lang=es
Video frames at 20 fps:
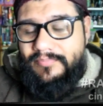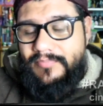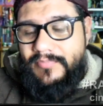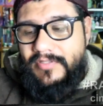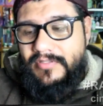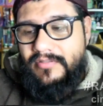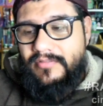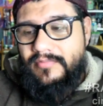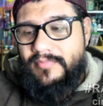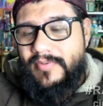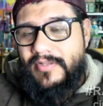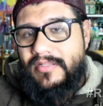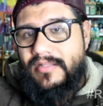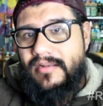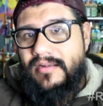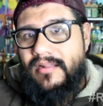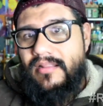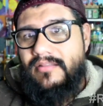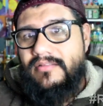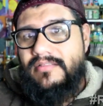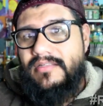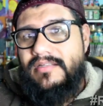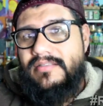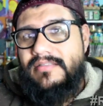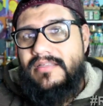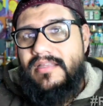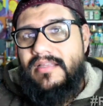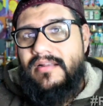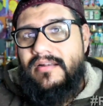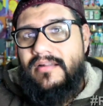entonces prende el radio, se le
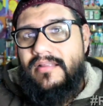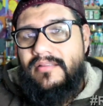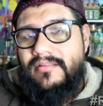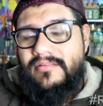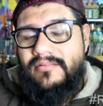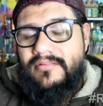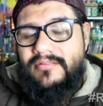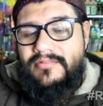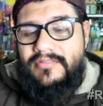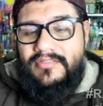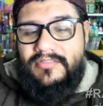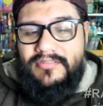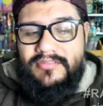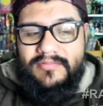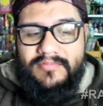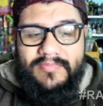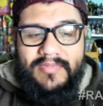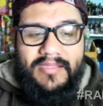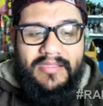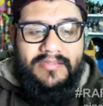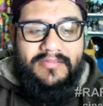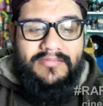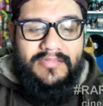chinga el radio, entonces va,